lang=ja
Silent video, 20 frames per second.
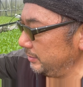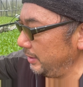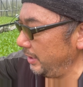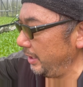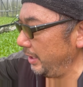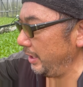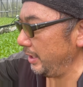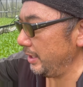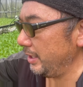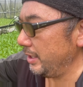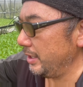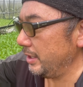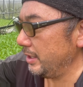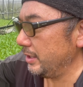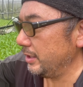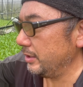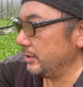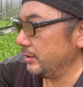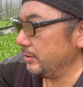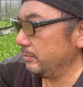ね
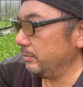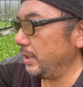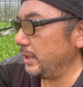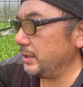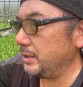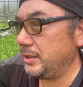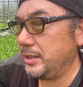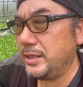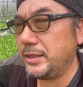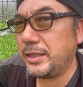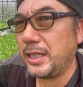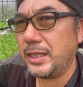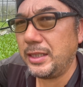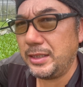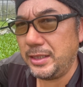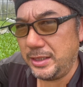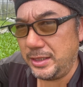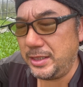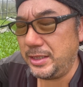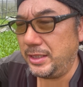まあ23
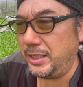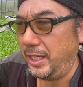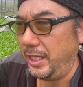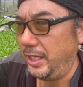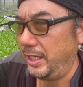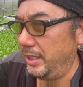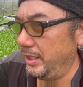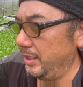日で